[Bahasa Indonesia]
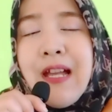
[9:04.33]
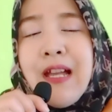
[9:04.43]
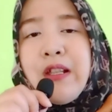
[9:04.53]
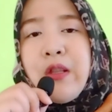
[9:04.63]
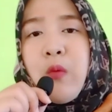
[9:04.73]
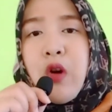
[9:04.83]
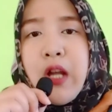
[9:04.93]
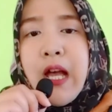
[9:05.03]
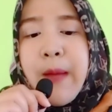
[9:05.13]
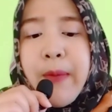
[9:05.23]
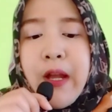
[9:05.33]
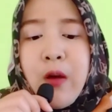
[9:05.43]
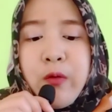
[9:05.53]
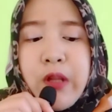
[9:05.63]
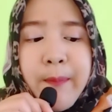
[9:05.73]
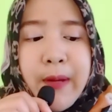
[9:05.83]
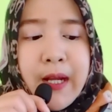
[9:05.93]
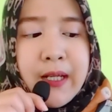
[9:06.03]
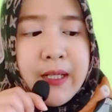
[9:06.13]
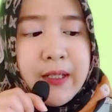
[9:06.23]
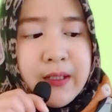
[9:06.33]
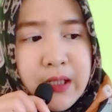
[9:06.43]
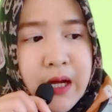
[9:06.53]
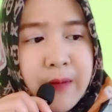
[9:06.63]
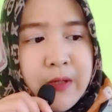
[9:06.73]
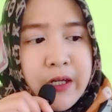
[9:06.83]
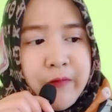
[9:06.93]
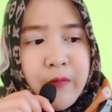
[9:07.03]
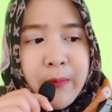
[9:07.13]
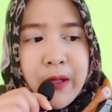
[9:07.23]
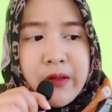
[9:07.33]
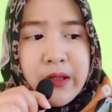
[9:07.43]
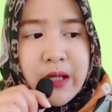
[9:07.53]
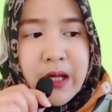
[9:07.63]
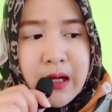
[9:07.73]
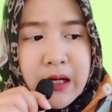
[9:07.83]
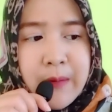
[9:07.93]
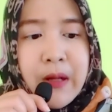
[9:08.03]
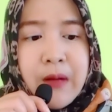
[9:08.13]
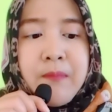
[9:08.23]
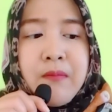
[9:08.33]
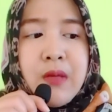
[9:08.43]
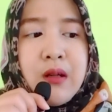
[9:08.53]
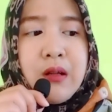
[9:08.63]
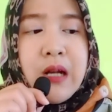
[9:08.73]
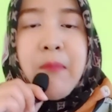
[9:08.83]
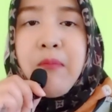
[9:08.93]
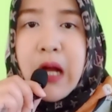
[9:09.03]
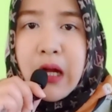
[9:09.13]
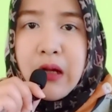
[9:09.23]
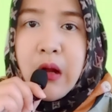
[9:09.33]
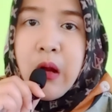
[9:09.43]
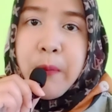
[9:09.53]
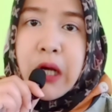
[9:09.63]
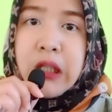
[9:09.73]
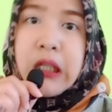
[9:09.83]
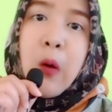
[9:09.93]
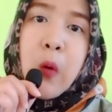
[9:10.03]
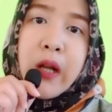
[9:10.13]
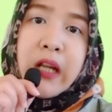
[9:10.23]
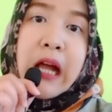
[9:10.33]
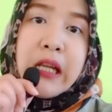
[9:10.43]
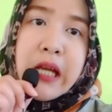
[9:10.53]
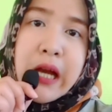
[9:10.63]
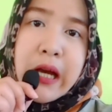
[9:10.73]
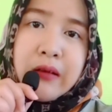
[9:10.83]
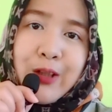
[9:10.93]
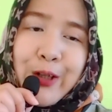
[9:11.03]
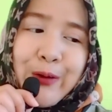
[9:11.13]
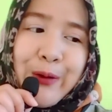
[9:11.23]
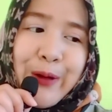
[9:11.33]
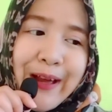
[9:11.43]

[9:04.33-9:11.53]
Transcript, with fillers: Semoga apa yang aku sampaikan ini update informasinya dapat menambah pengetahuan kalian gitu ya.